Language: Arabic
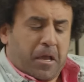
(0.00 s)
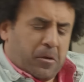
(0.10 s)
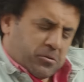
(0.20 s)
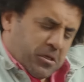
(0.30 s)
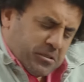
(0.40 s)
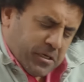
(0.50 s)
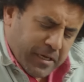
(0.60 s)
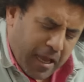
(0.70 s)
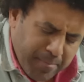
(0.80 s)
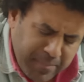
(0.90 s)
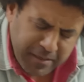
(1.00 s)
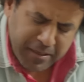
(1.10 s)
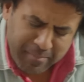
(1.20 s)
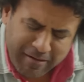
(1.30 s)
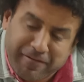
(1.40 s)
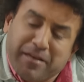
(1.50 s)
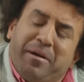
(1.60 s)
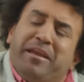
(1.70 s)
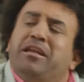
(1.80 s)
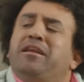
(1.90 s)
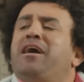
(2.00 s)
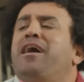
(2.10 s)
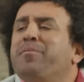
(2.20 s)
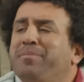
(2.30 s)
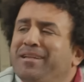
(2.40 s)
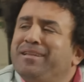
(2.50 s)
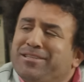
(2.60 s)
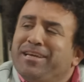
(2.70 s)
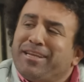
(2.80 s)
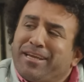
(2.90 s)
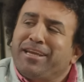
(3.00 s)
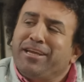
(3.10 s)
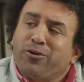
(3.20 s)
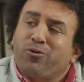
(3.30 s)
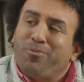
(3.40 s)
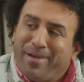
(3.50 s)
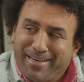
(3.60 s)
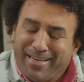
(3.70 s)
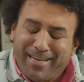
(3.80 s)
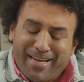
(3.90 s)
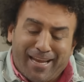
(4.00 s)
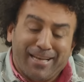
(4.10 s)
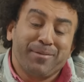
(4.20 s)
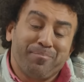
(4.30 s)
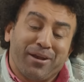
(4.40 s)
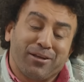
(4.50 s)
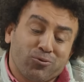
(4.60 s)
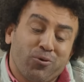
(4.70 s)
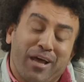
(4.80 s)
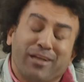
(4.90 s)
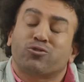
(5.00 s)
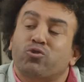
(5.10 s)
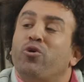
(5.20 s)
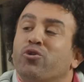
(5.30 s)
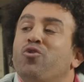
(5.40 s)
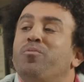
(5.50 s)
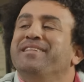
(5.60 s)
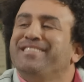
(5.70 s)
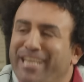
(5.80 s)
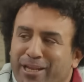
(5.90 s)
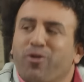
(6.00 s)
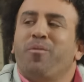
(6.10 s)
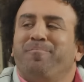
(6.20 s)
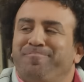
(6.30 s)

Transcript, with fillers: آه، استاذ احنا حابين نعمل فيلم عن الحقبه التاريخيه الرومانيه عن الامبراطور انطونيو بنتينيوم